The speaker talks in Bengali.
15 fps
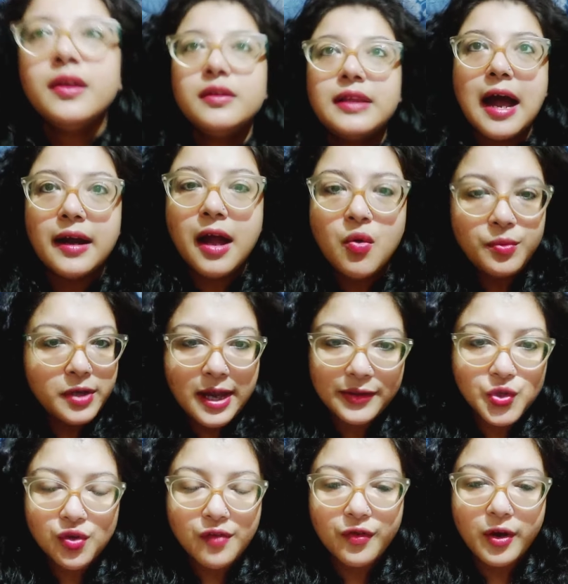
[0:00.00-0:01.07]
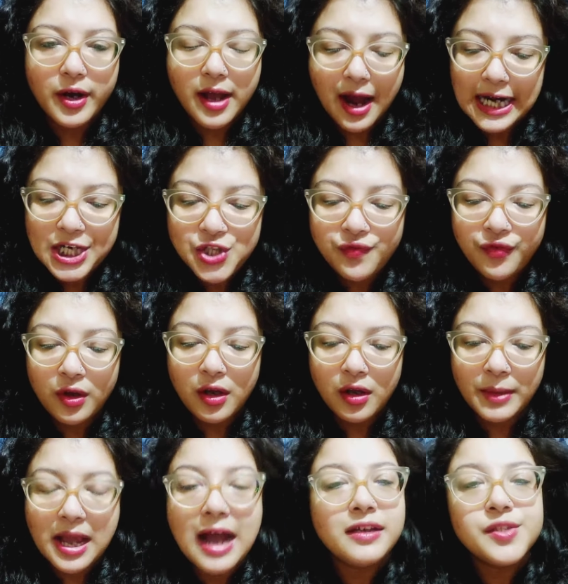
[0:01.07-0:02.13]
তারাও বোধহয় এত শো করে না আর্টিস্ট
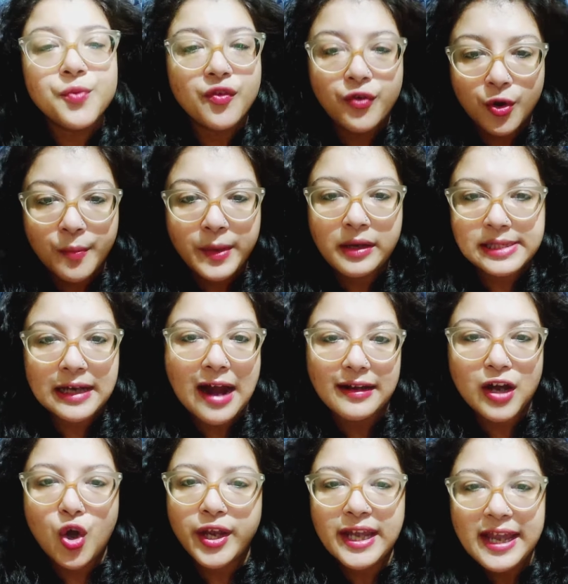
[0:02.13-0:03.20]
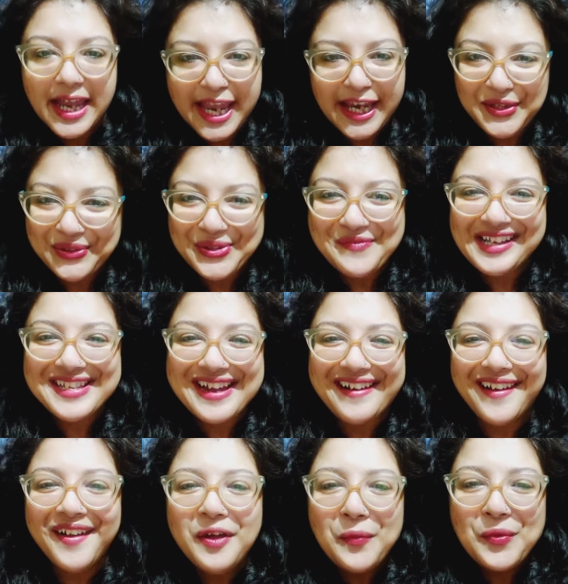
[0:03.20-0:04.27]
মানে আর্টিস্ট ফোরমের যে কার্ডটা হয় একটু তোমরা যারা
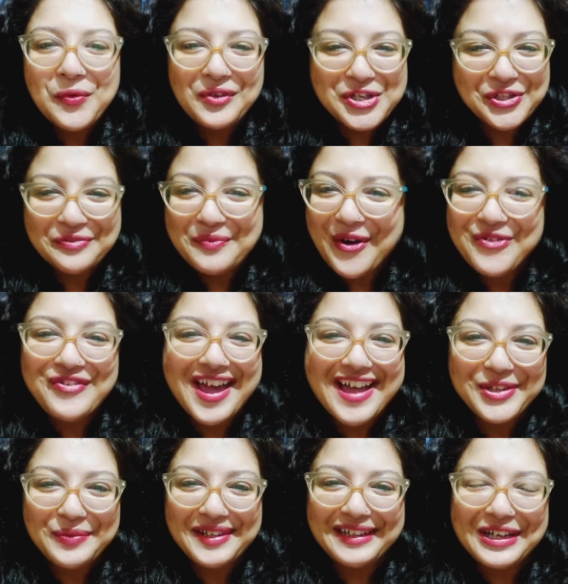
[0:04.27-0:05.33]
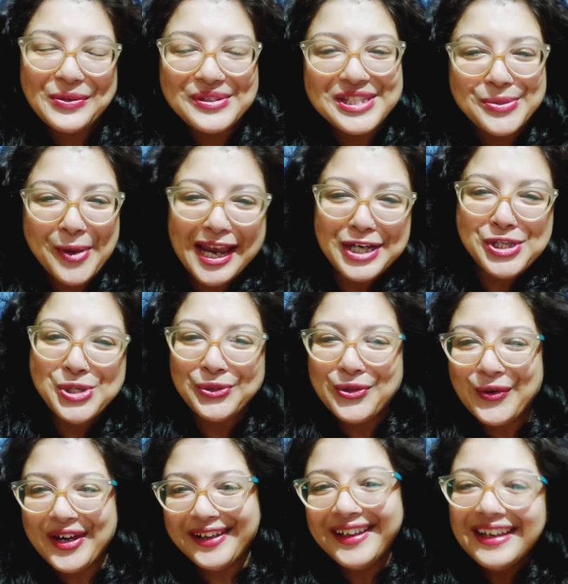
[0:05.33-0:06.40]
ভীষণ বড় ফ্যান তোমাদের কিউট সুইট
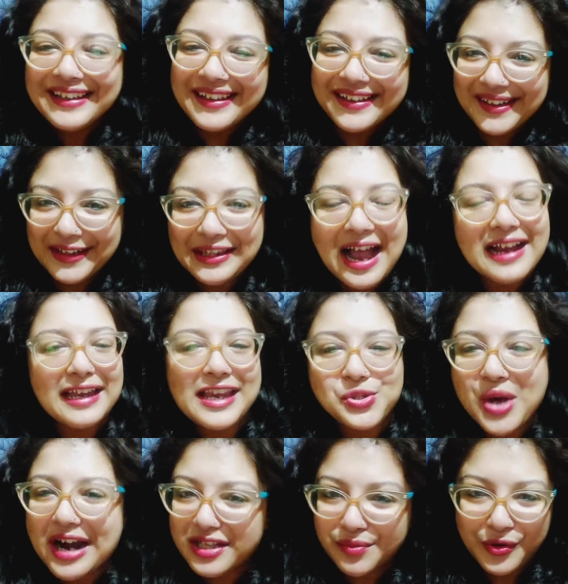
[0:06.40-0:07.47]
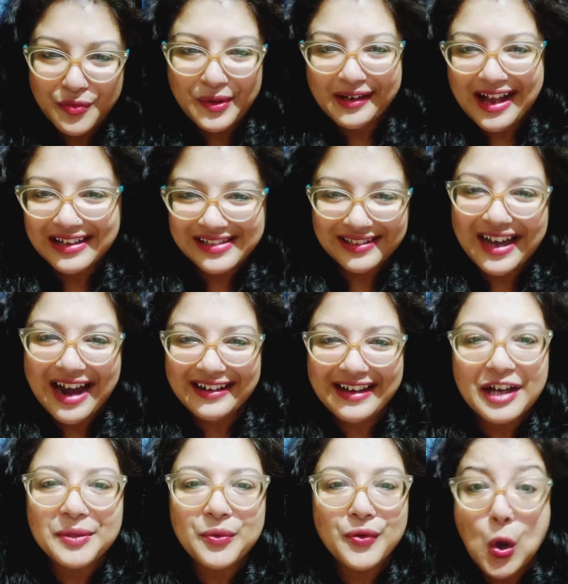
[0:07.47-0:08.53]
সুন্দরী দিদি তাকে গিয়ে একটু আর্টিস্ট ফোরমের কার্ডটা
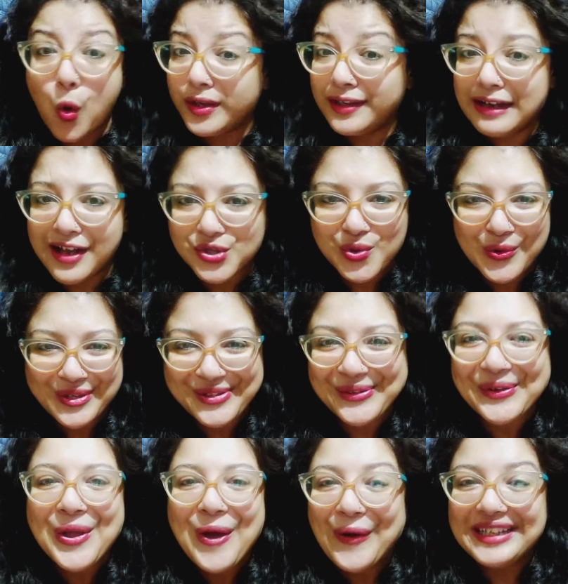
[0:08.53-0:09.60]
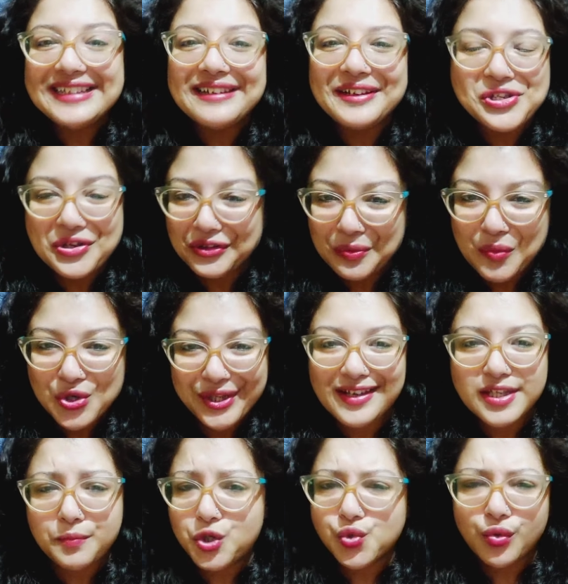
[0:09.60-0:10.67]
দেখাতে বলো না অনেক কাজ করেছে তো অনেক ডিরেক্টররা তো বসে
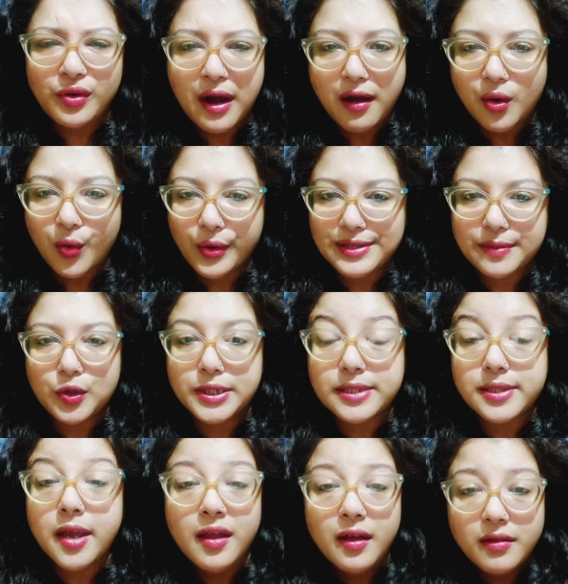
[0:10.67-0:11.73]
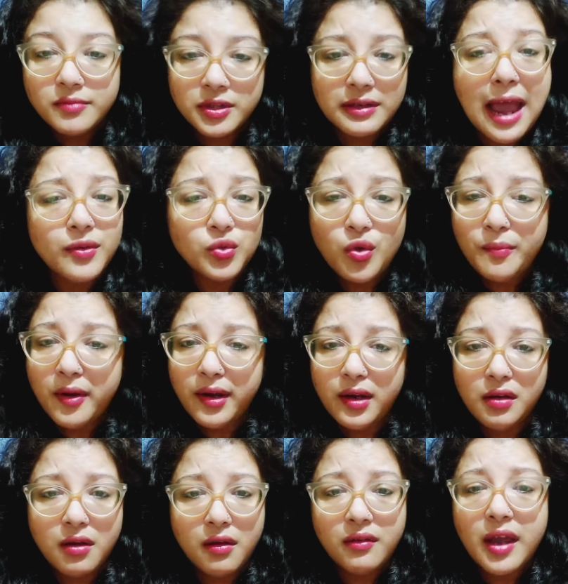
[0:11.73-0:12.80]
আছে ভীষণ রাগ করেছে বলছে যে কেন তোমরা
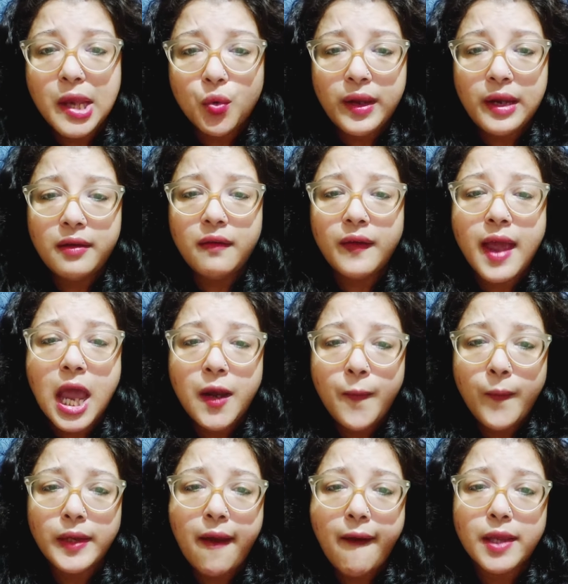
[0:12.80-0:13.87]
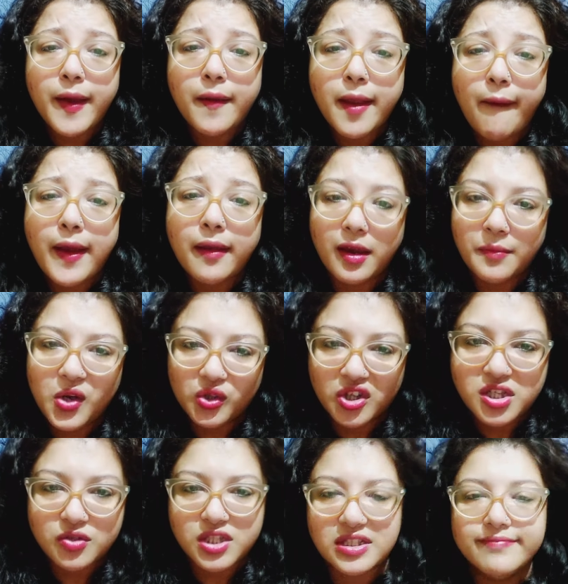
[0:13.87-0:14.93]
এলে না কেন এলে না কেন এমনি করতে
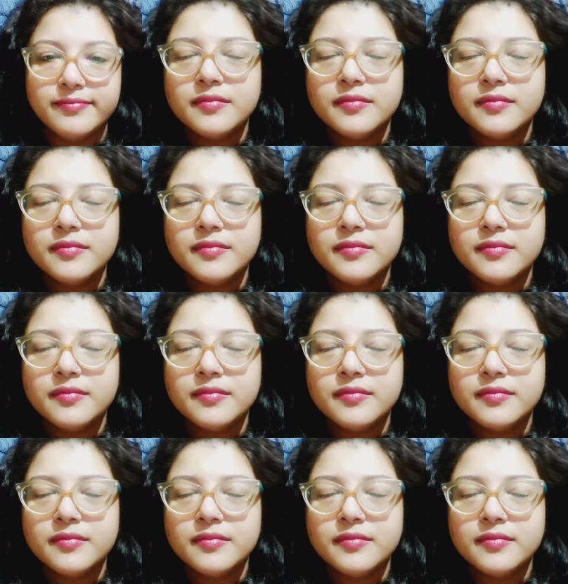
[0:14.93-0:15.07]
ইচ্ছে করছে সব